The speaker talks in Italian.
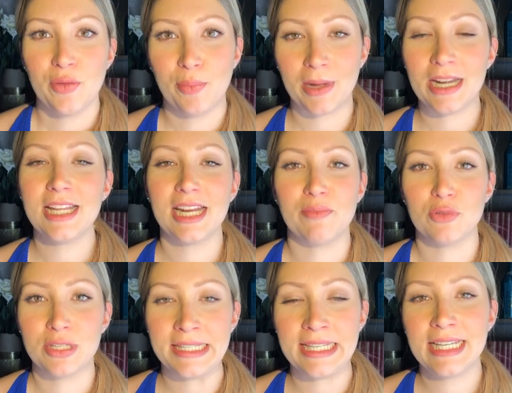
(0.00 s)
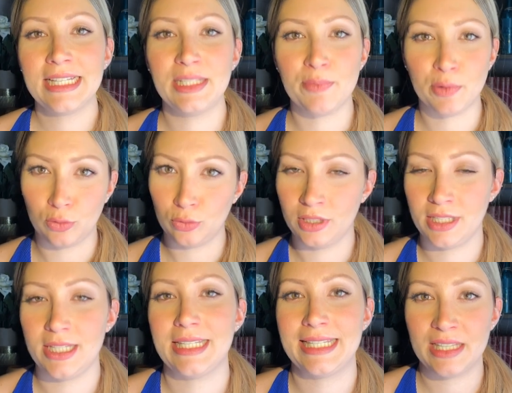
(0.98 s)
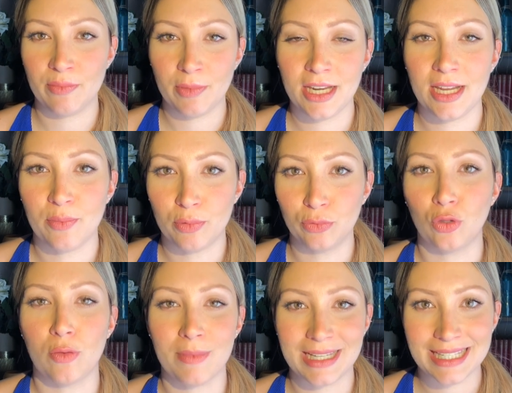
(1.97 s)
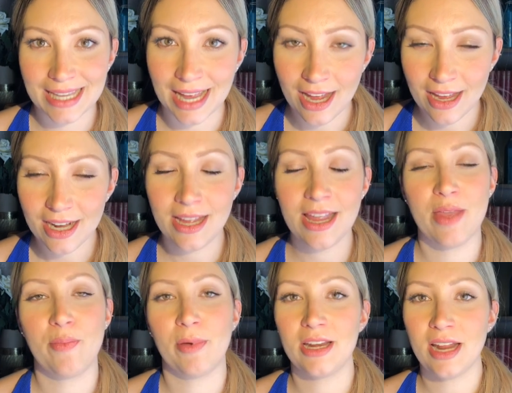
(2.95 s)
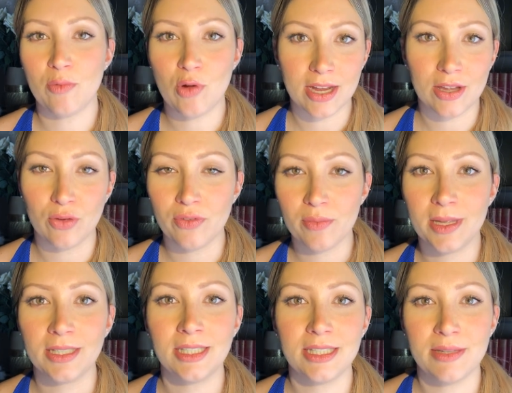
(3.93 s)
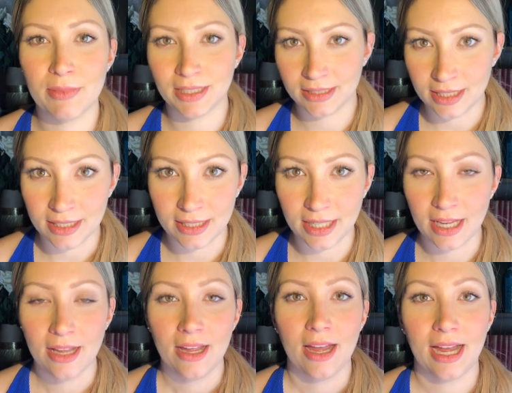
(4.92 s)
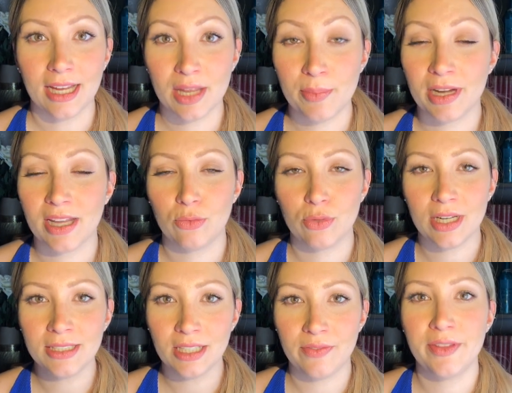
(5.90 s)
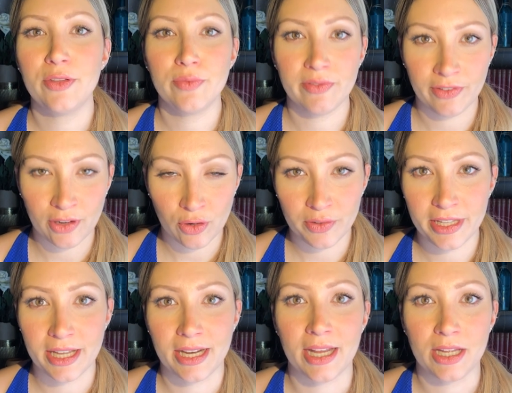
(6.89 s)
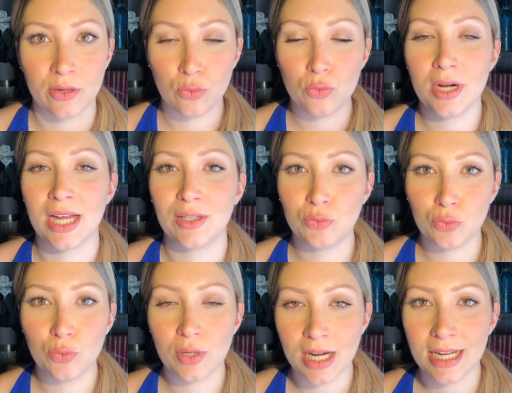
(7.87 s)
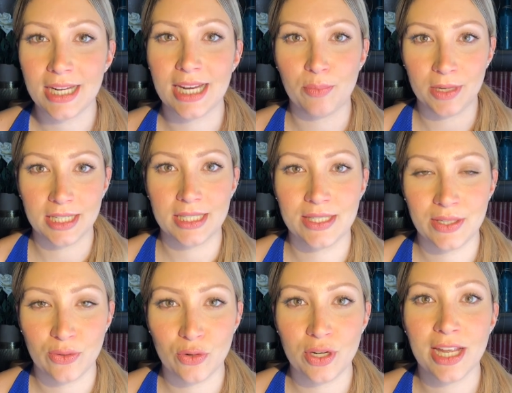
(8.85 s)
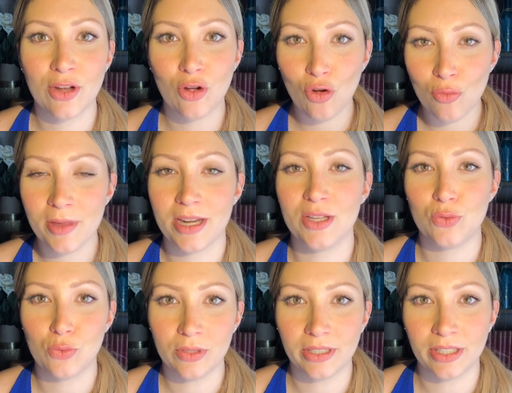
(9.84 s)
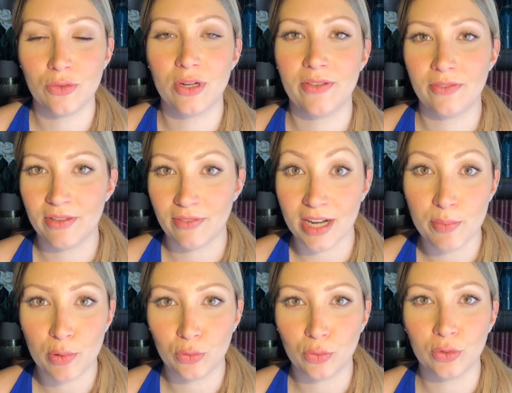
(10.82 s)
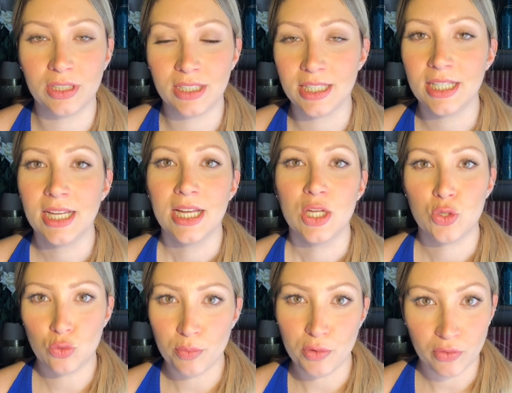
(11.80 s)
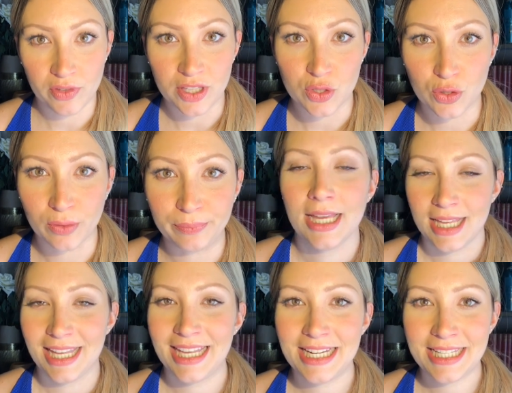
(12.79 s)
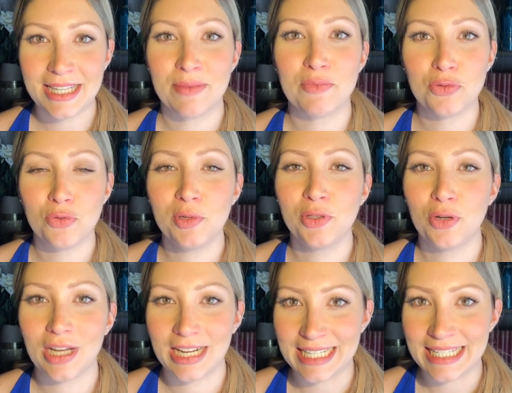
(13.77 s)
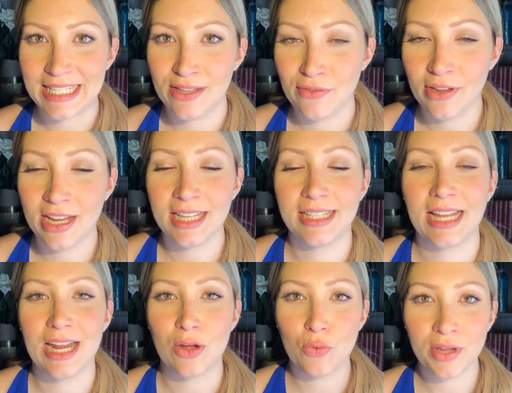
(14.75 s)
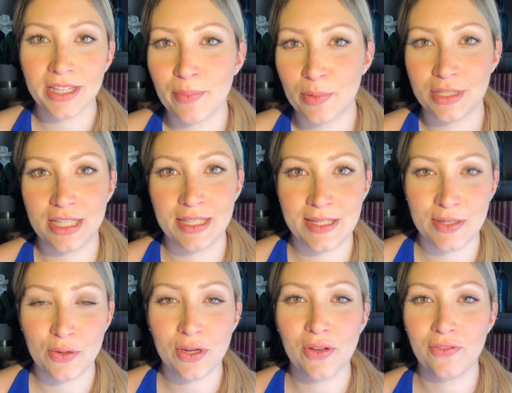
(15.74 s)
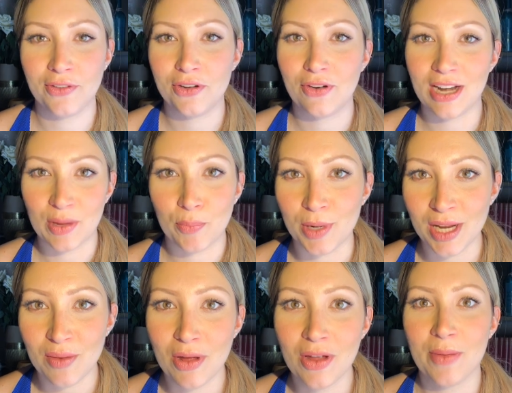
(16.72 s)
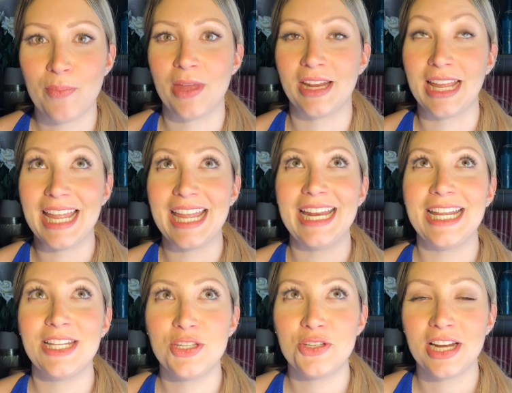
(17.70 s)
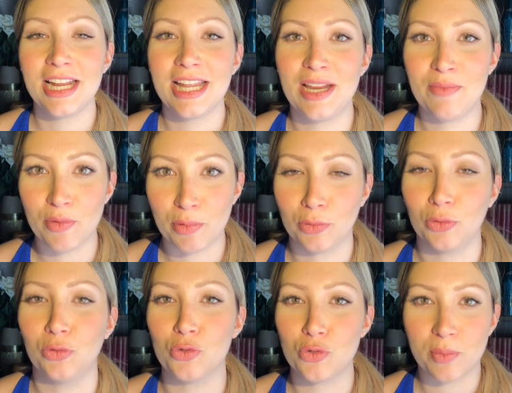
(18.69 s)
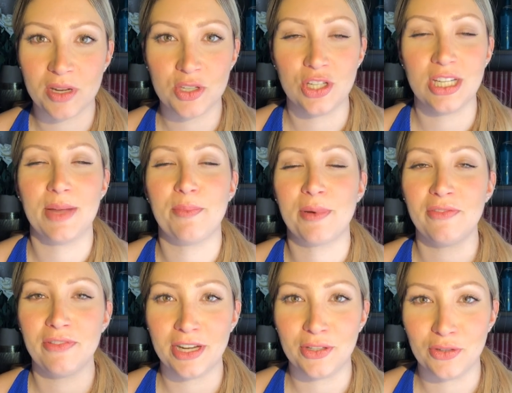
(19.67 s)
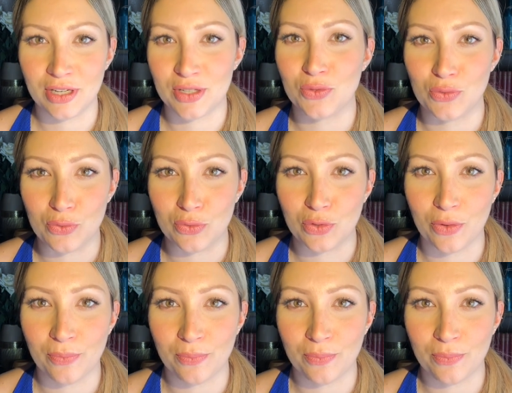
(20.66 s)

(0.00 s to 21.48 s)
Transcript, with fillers: Parleremo sia di prodotti simili appunto a mascara e parliamo anche ovviamente di matite, anche perché durante il video vi farò vedere una ad una le applicazioni e come risultano le, i vari prodotti sul mio viso. Iniziamo subito la classifica dalla quinta posizione fino alla prima per eleggere il mio prodotto sopracciglia preferito in assoluto.